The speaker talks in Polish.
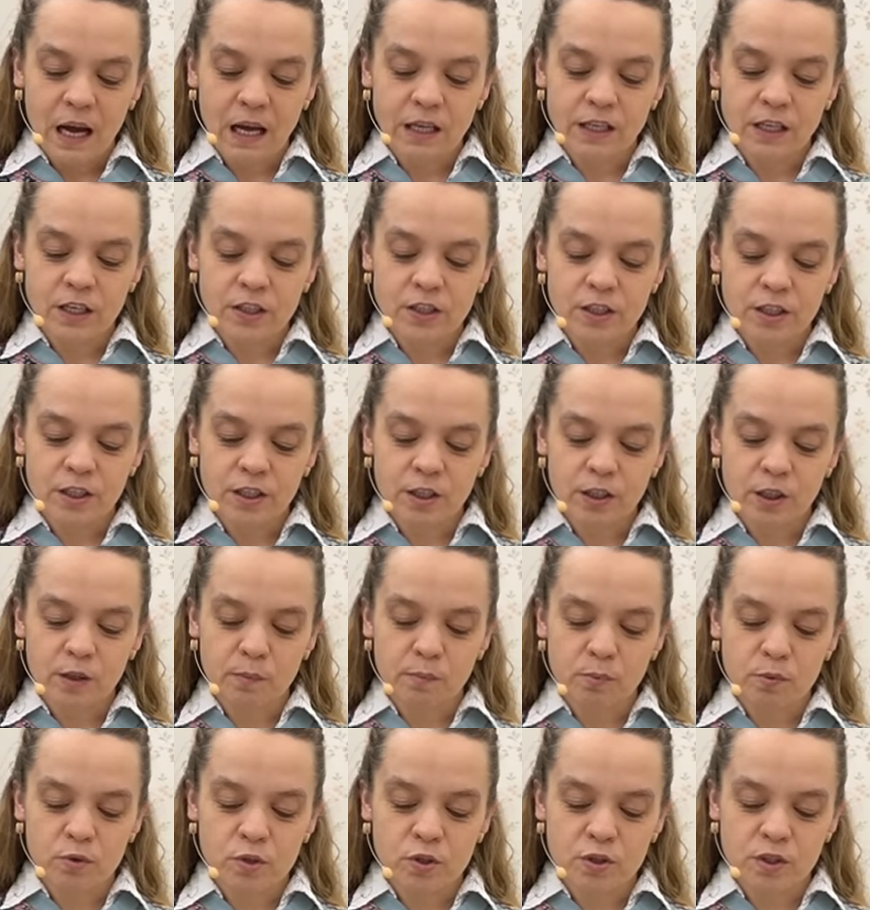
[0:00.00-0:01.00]
A jeśli ich
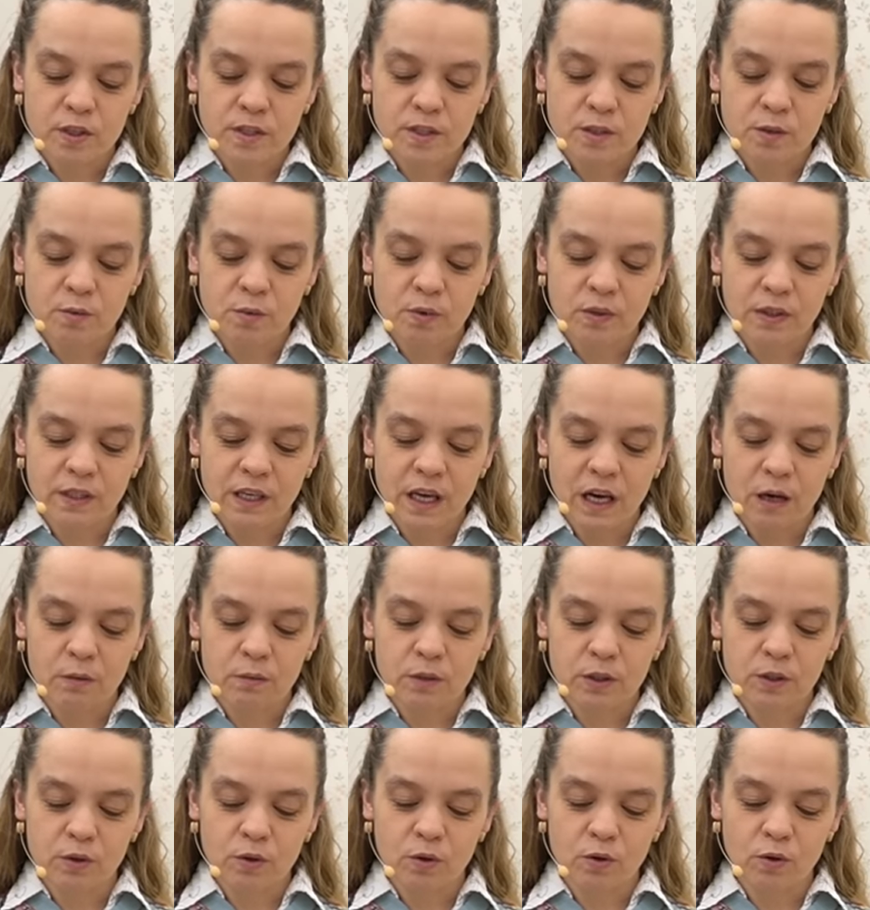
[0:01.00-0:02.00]
puszczę
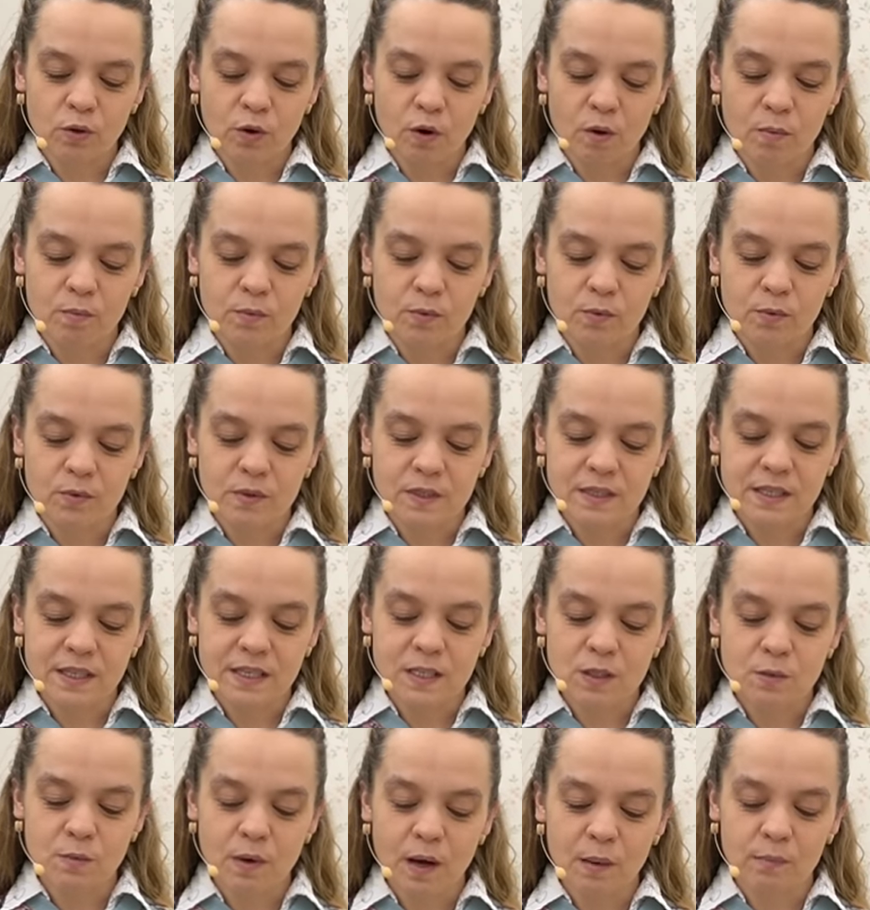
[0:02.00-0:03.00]
zgłodniałych do domu,
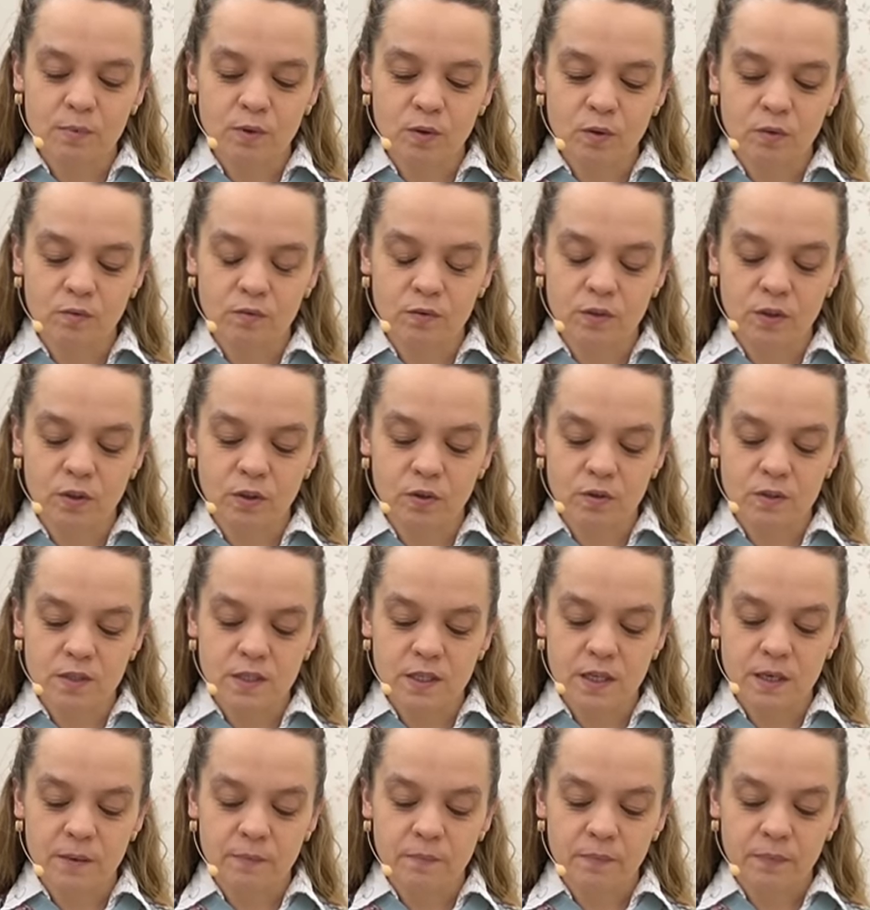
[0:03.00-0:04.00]
zasłabną w
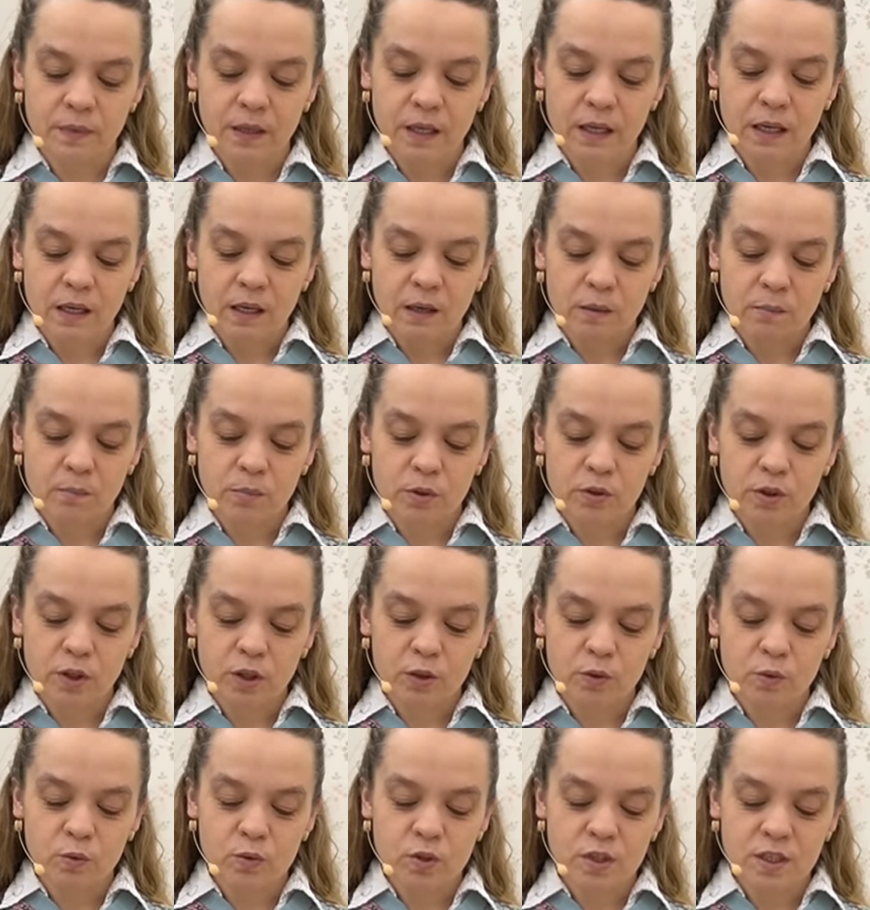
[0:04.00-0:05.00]
drodze bo
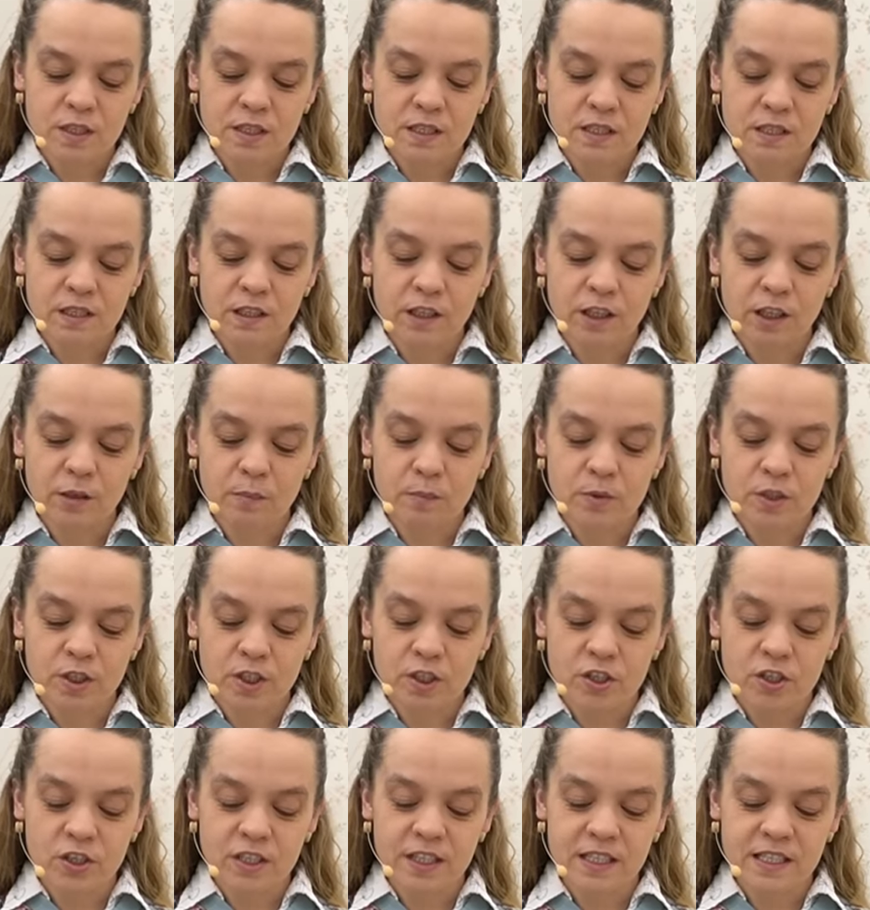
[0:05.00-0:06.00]
niektórzy z nich
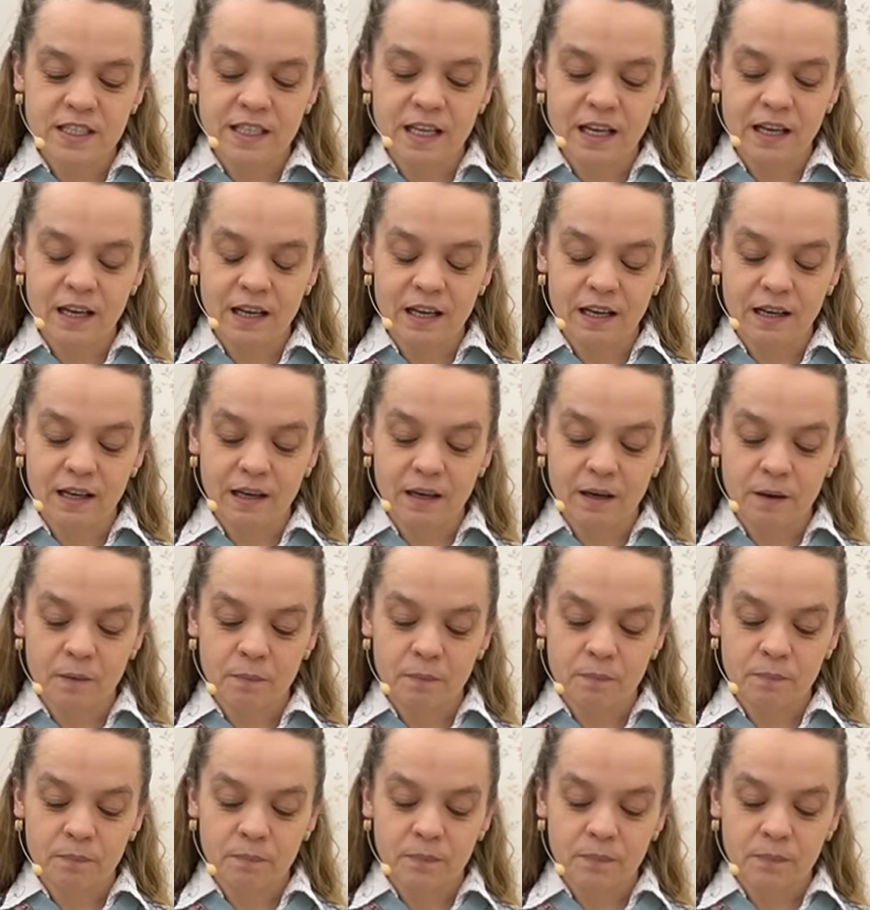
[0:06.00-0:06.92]
przyszli z daleka.